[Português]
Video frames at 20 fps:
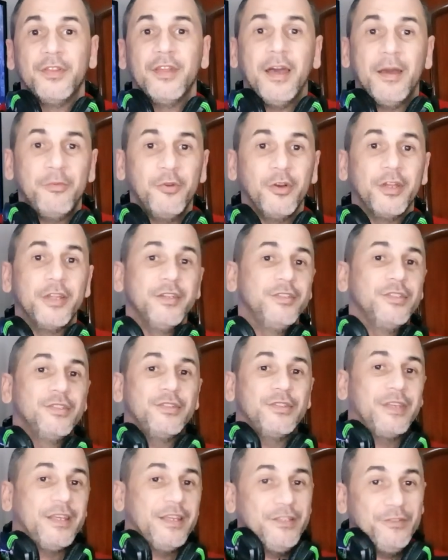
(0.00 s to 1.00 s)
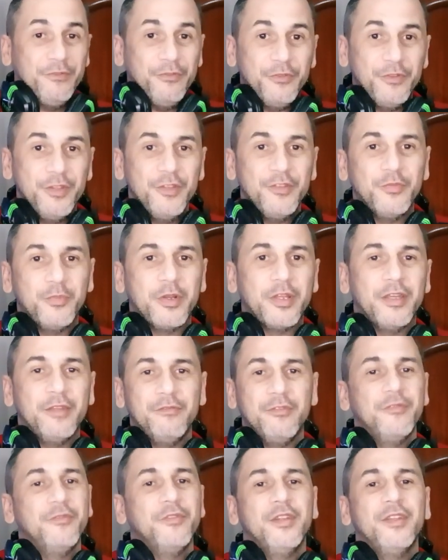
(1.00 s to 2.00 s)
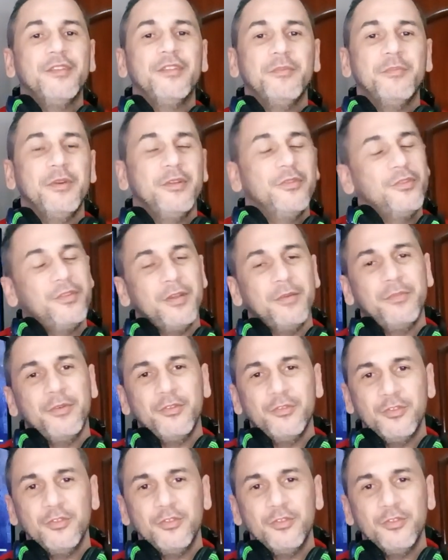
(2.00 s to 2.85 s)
sabe, eu acredito que é difícil para quem vive nesse meio saber,